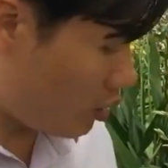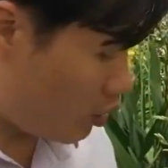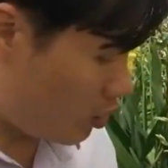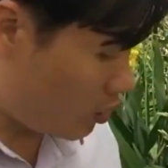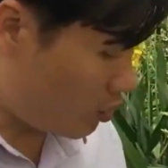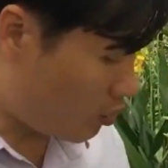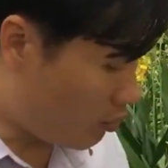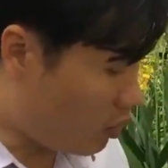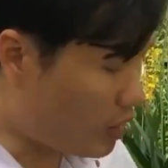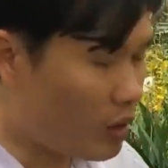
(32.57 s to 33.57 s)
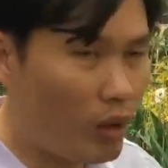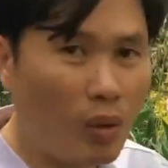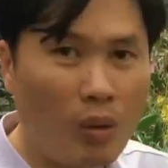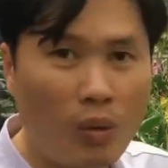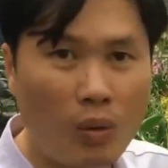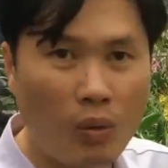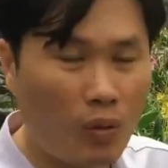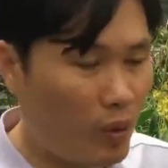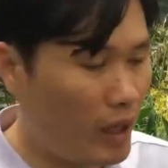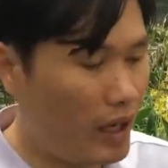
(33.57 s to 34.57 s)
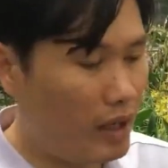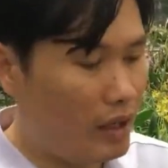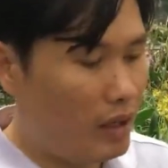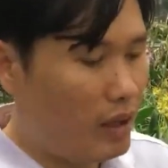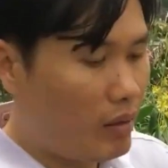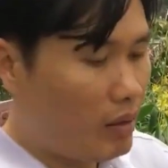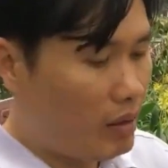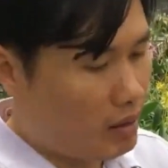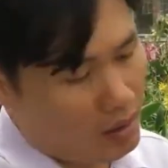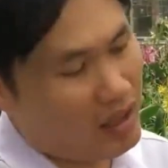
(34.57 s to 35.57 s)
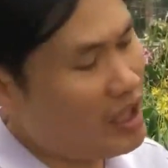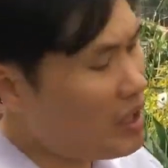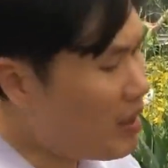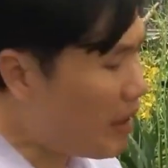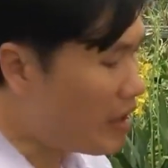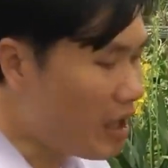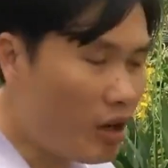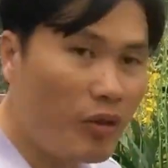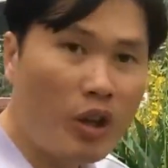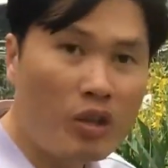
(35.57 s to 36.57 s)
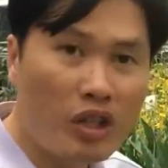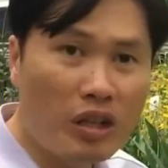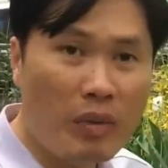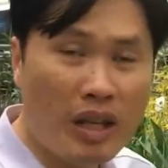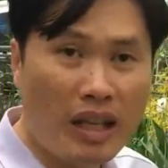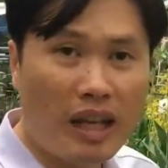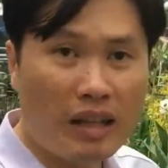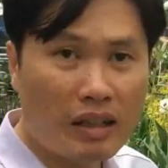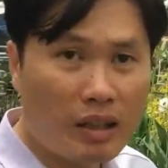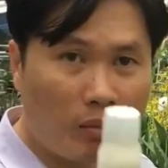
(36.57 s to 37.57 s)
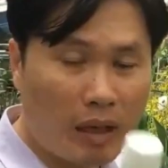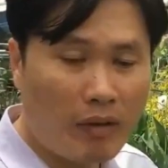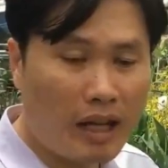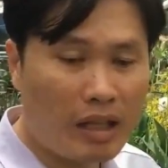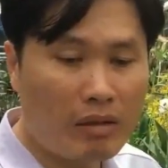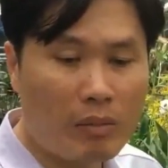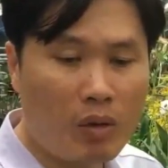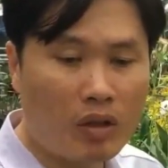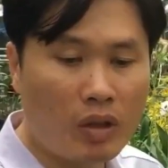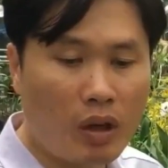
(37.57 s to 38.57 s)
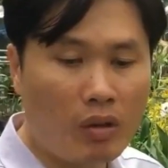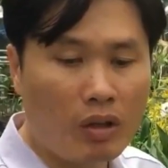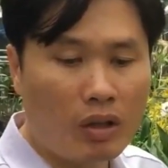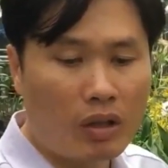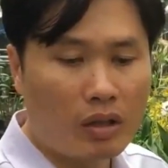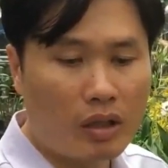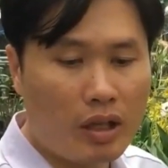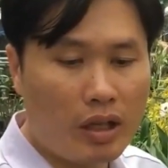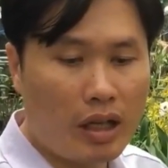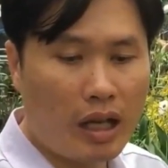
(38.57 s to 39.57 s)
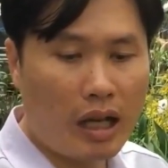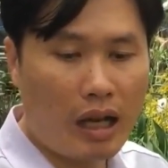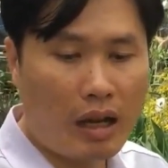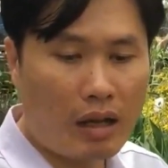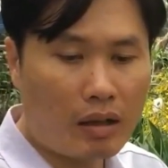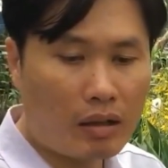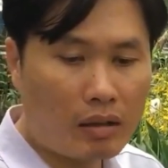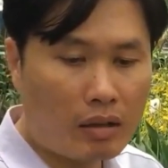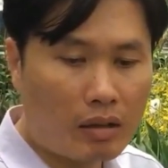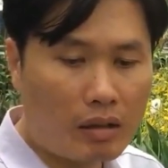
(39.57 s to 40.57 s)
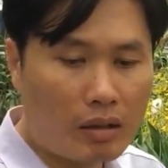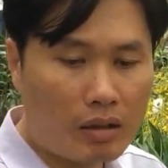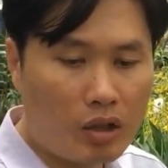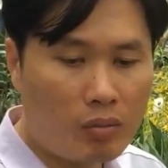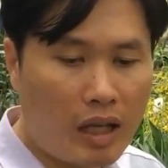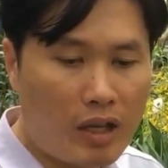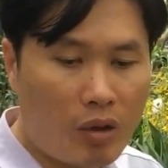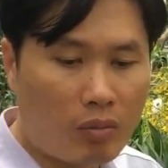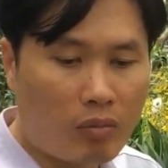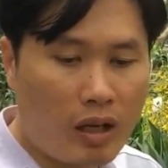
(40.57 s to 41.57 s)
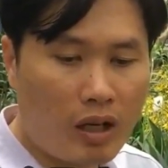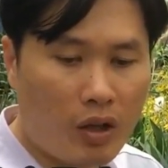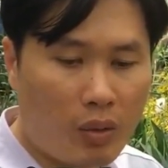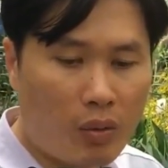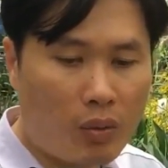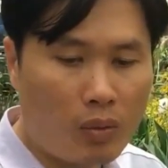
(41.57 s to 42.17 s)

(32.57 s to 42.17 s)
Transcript: hũ Movento ha. Thì các bạn nhớ coi video trước để biết nha. Chúng ta pha thêm cái Movento thì chúng ta dùng với liều,